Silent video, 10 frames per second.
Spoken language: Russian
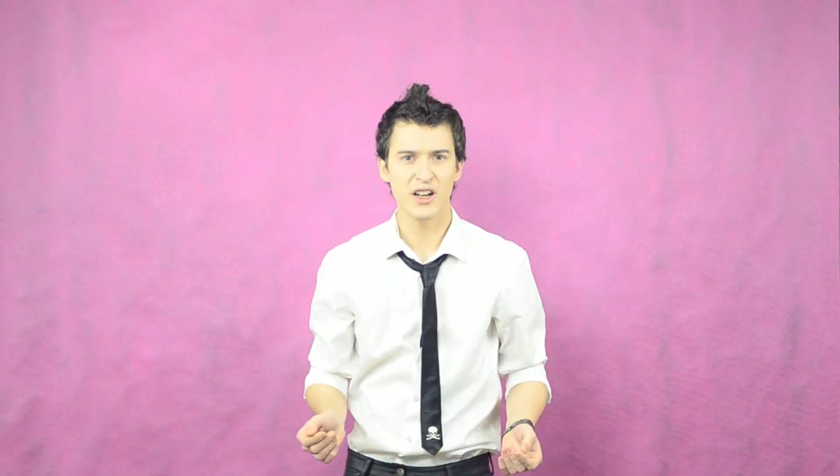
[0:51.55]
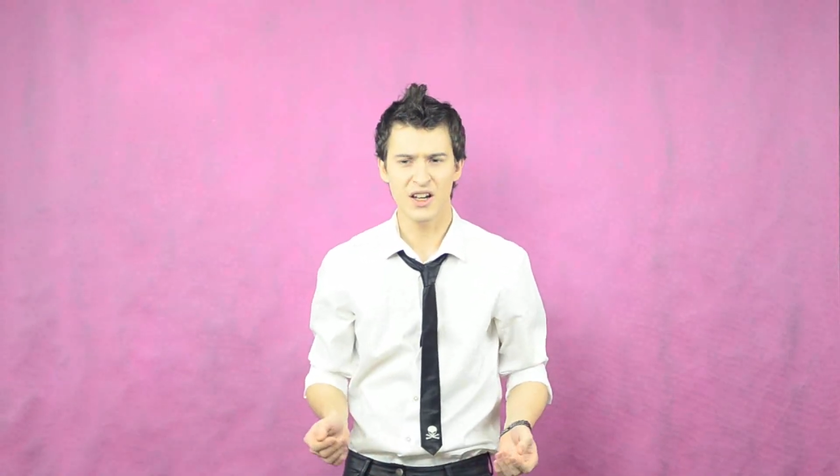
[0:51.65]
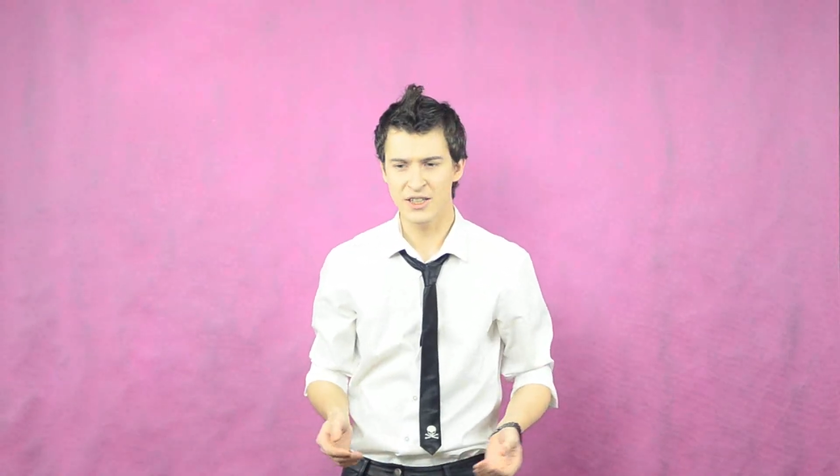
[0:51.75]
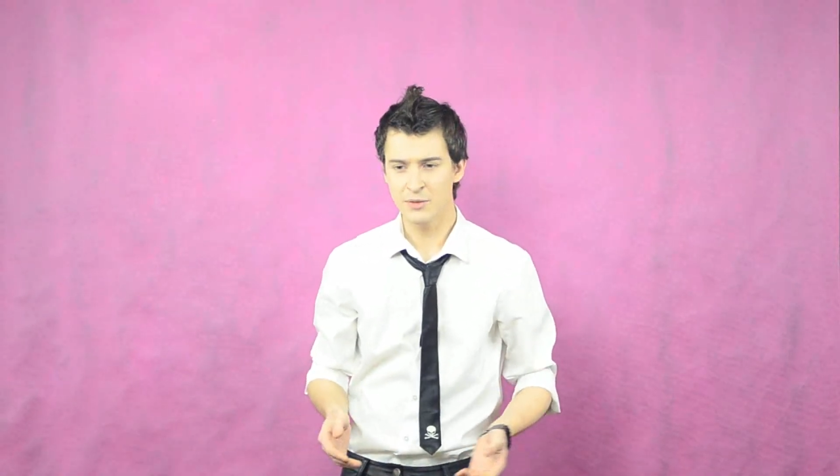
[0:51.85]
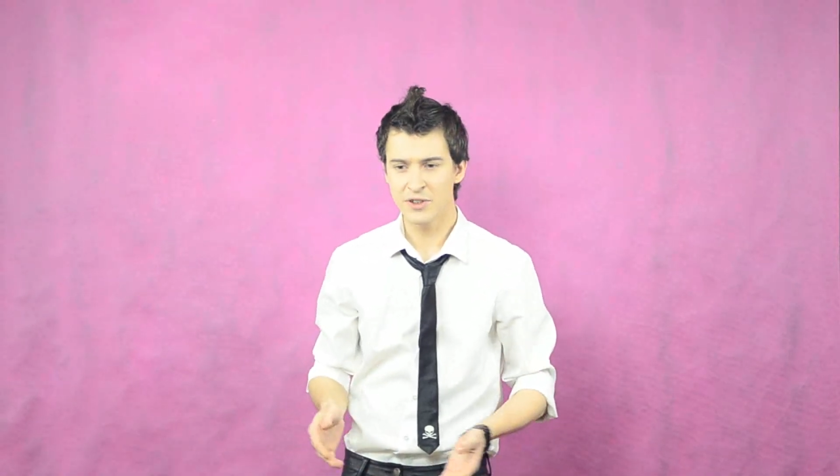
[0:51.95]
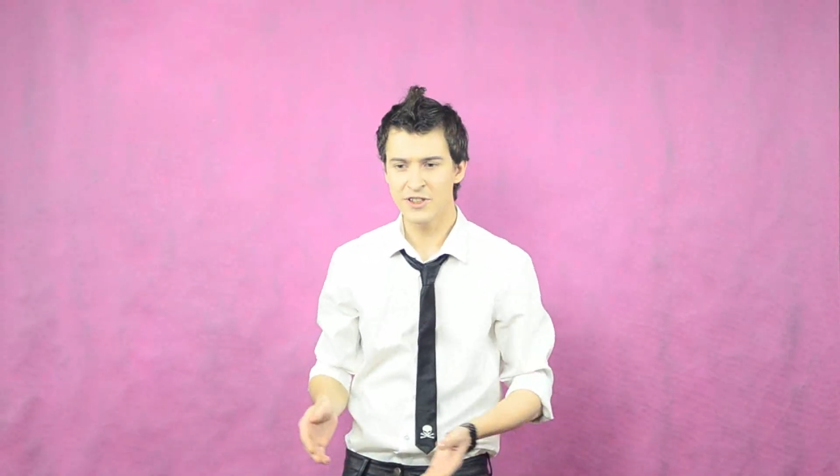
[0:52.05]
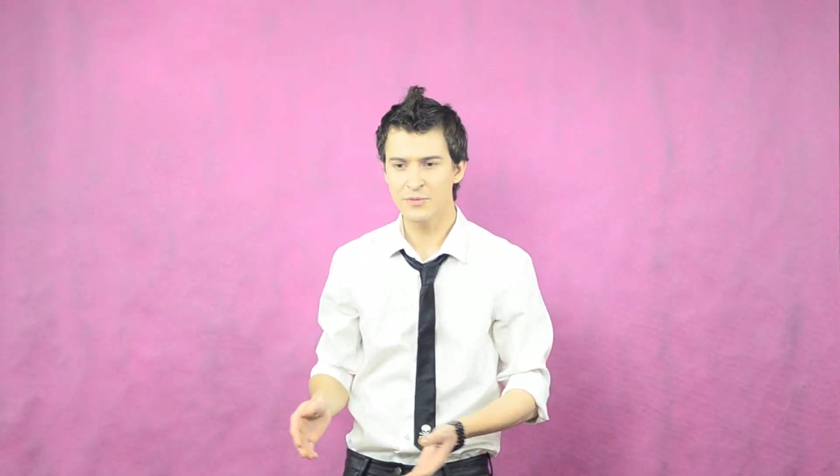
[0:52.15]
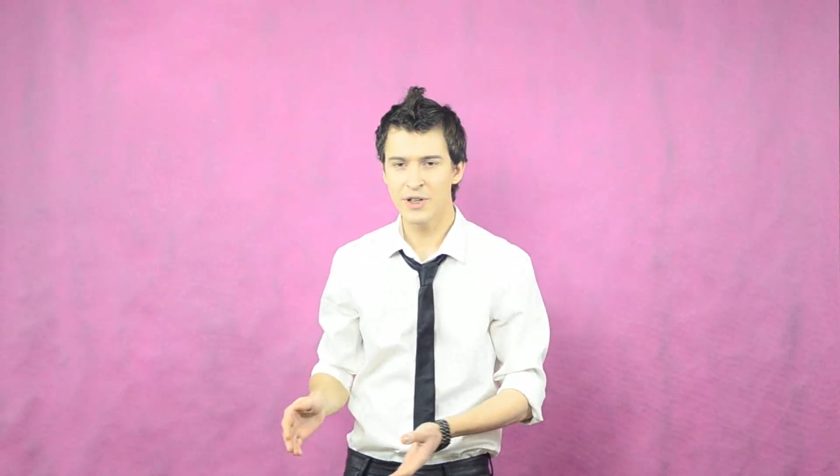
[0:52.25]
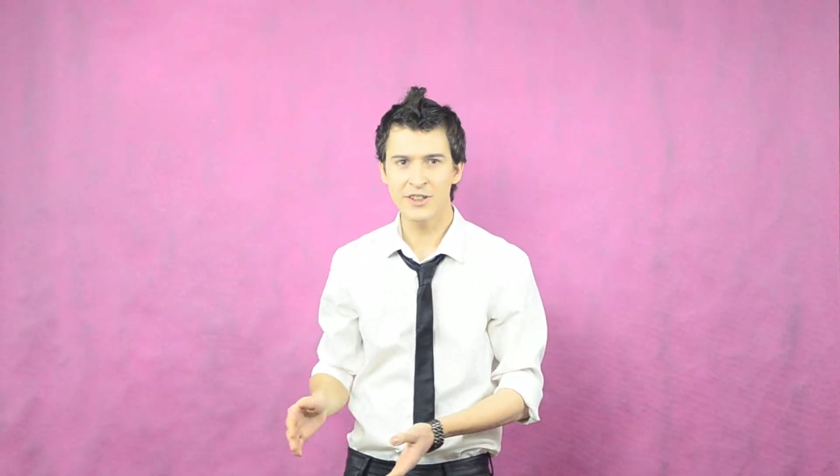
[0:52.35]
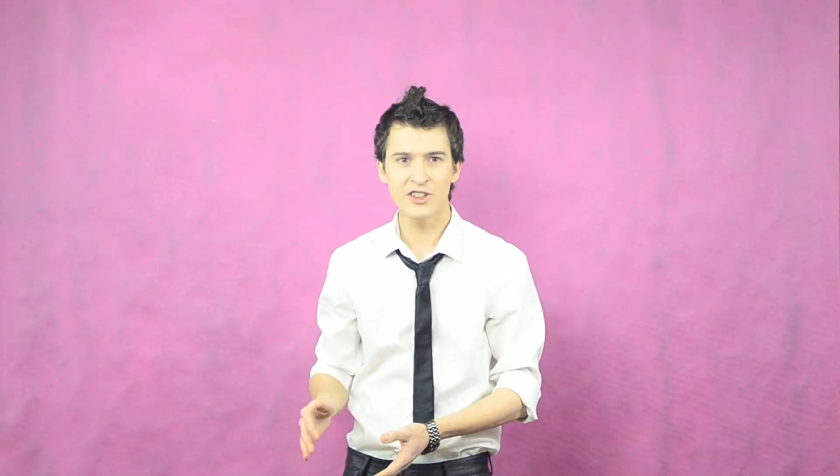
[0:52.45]
Они платят
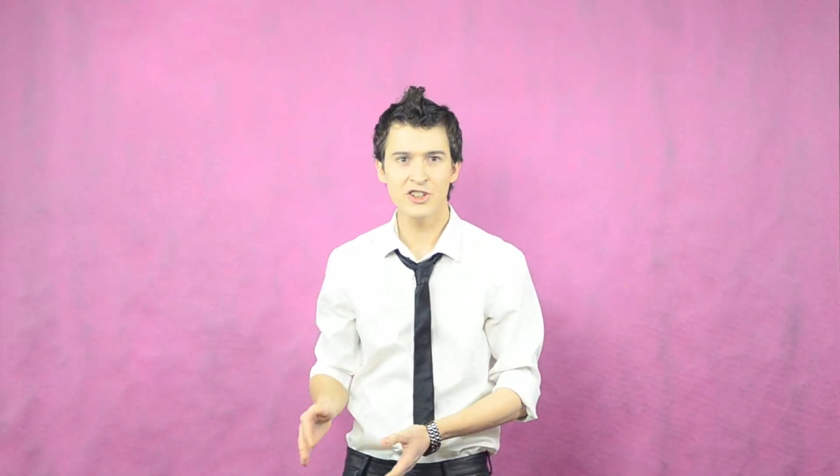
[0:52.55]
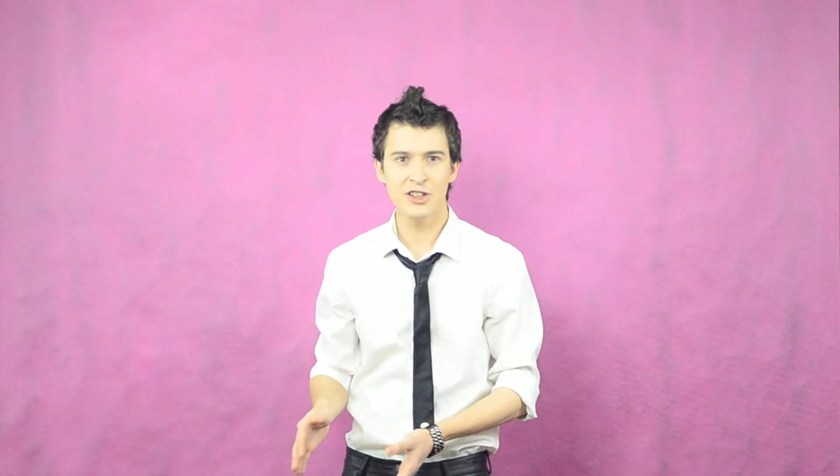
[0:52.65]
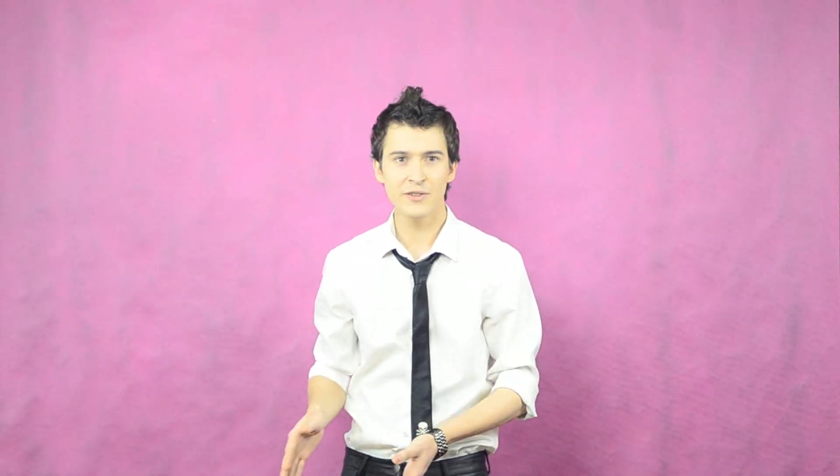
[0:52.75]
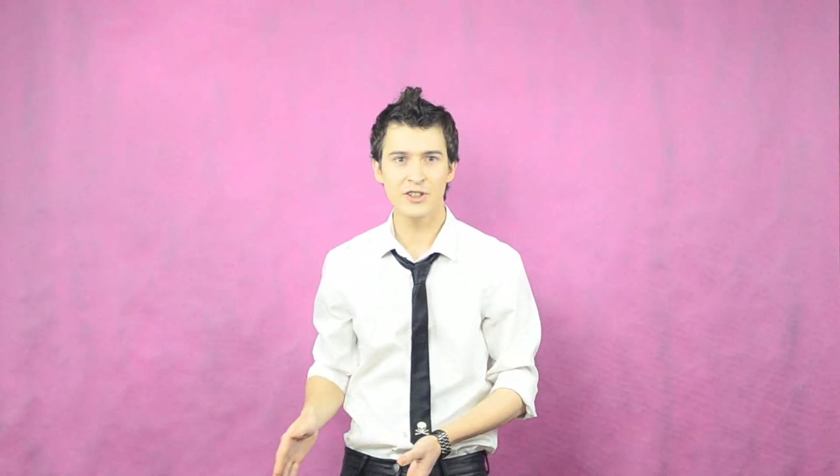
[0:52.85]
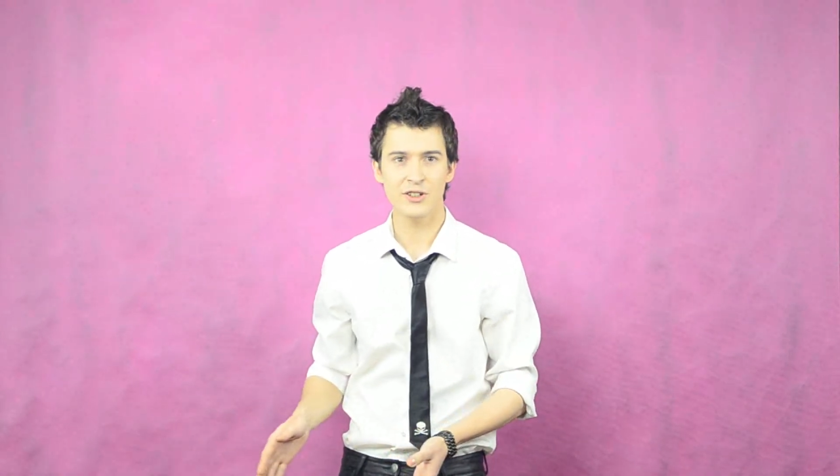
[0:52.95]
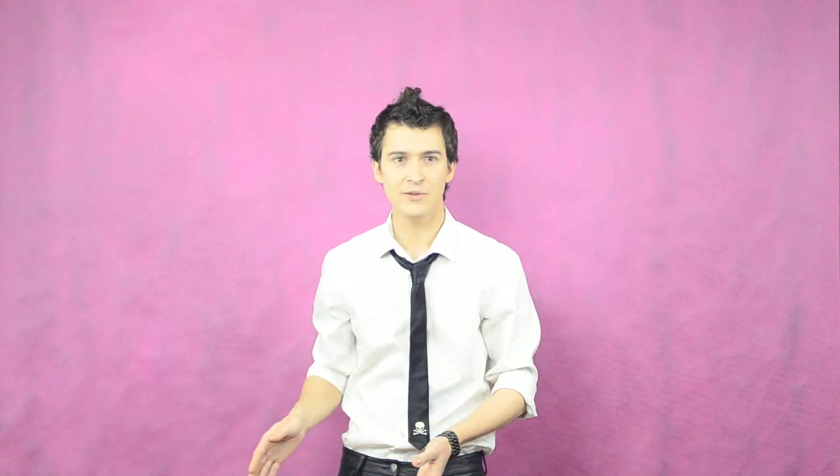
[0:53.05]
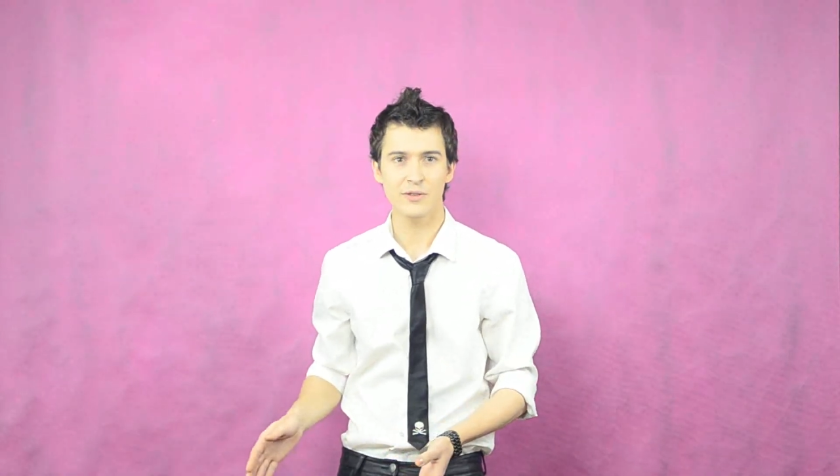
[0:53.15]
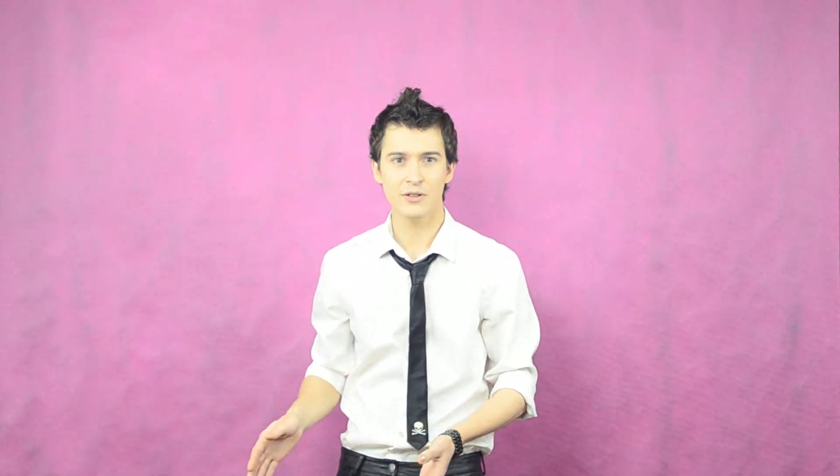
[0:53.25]
маленьких человечков,